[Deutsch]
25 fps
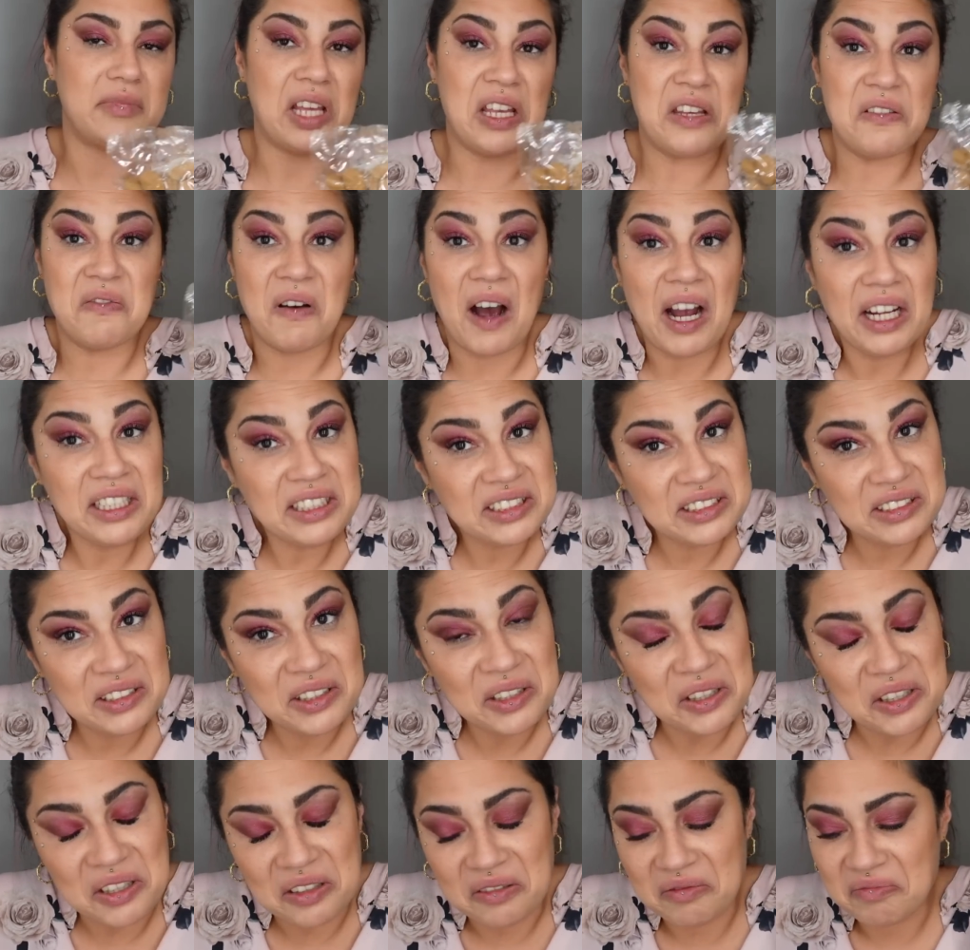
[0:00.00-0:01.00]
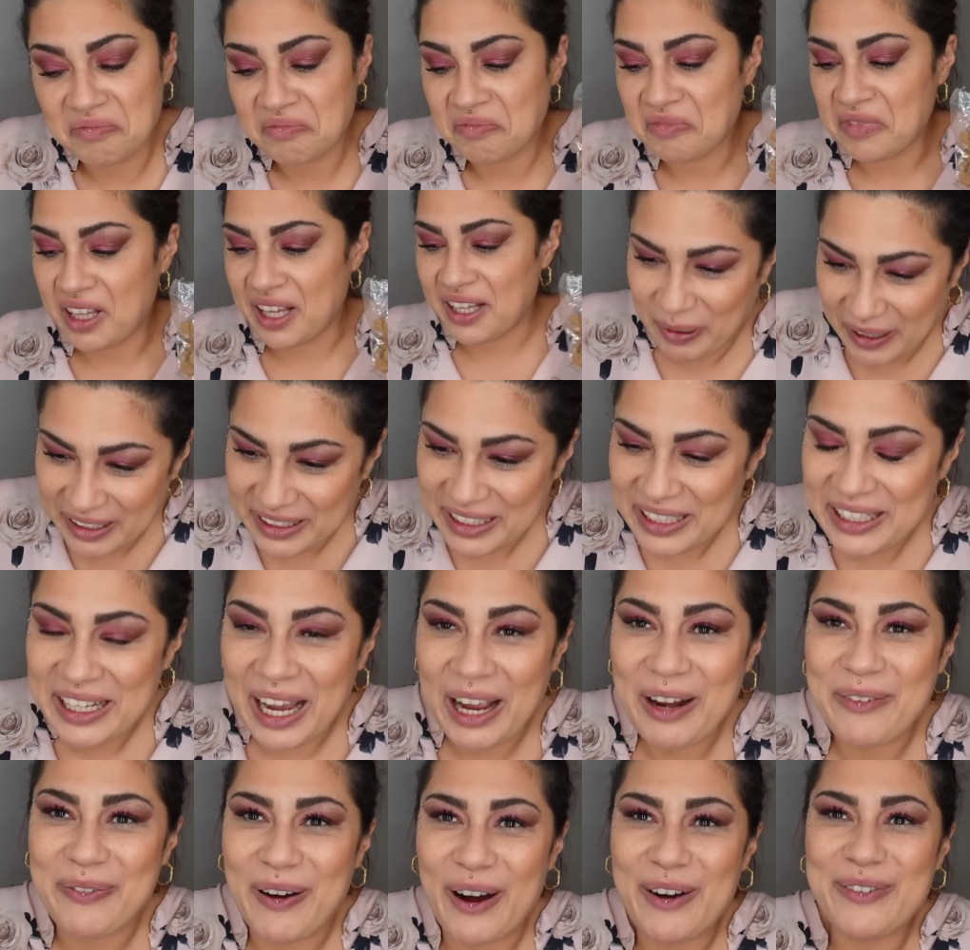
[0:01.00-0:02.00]
Ich weiß nicht, bin ich
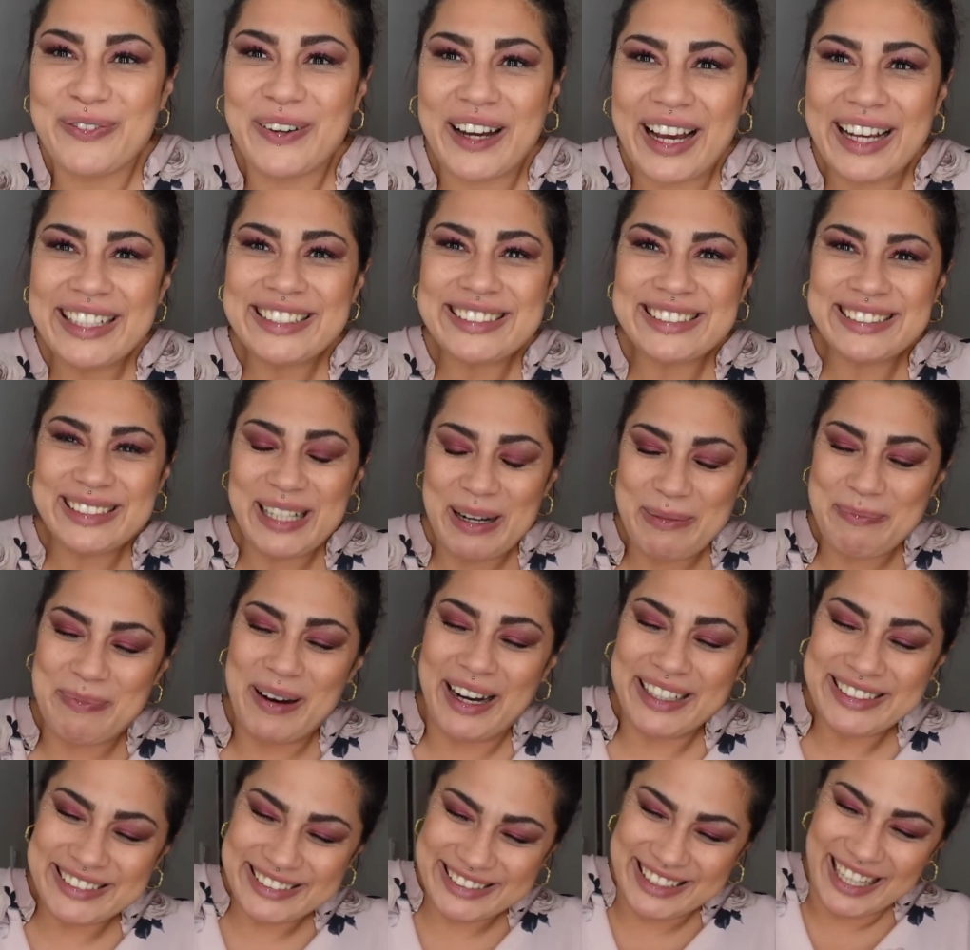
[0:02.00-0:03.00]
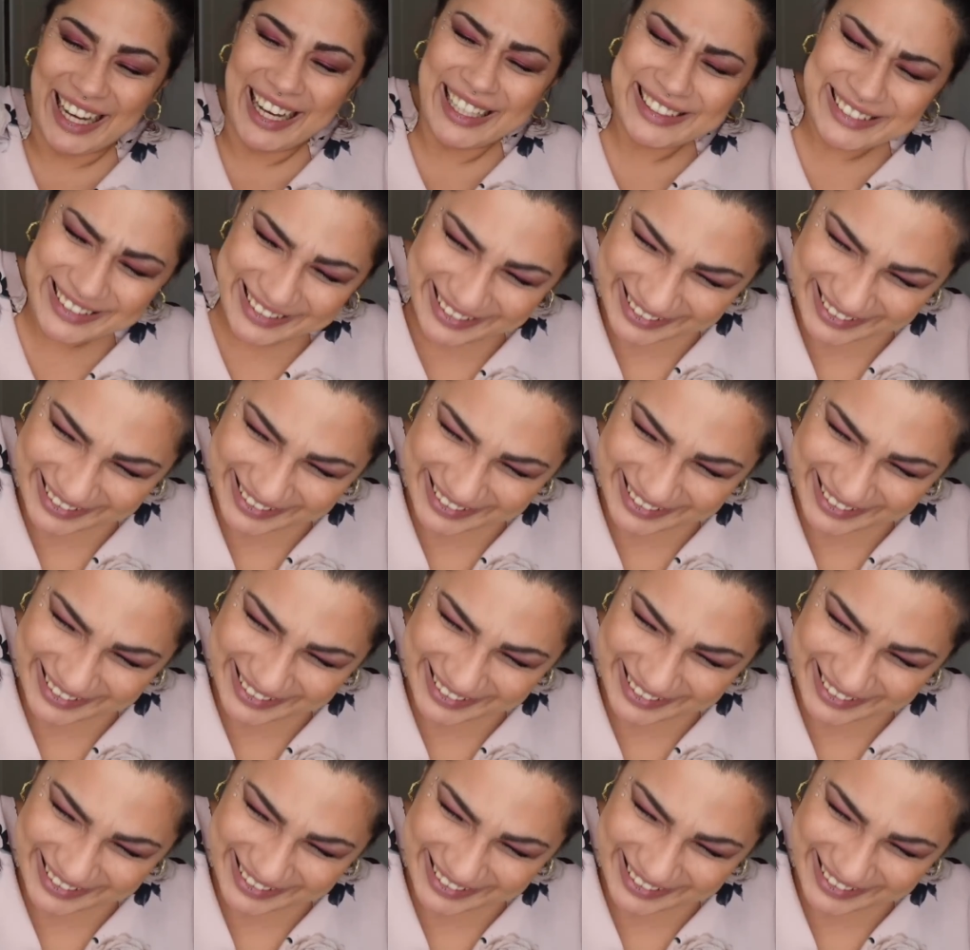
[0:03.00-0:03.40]
ein verfressener Bastard,